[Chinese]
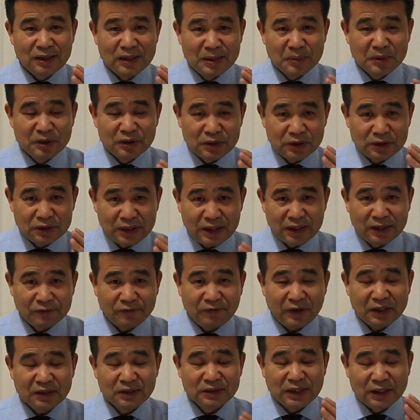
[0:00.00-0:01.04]
那么是这个
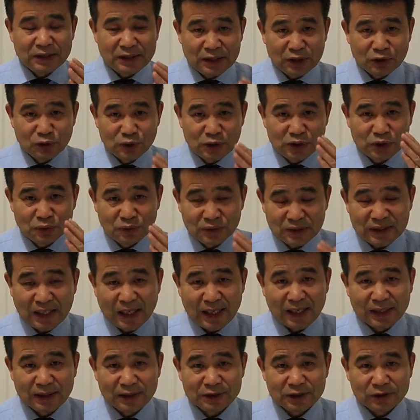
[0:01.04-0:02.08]
发生在耶稣基督
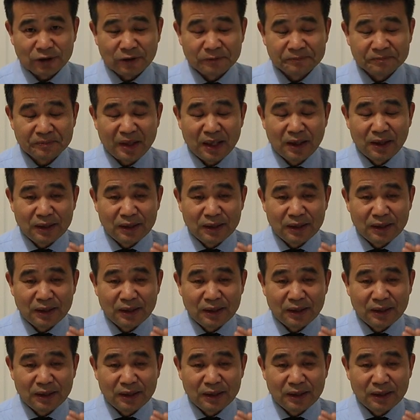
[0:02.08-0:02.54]
再来的时候。